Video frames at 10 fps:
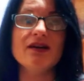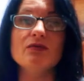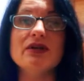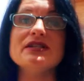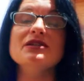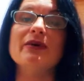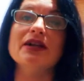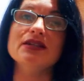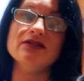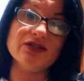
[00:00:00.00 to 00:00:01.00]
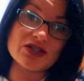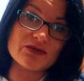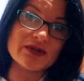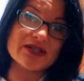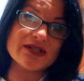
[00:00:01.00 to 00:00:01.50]
Мы снимали
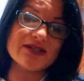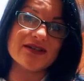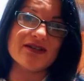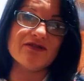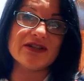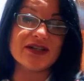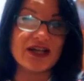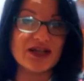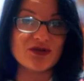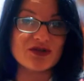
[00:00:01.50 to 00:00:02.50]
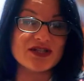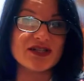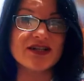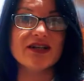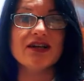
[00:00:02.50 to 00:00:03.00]
недвижимость э, в Вилла Хайосе,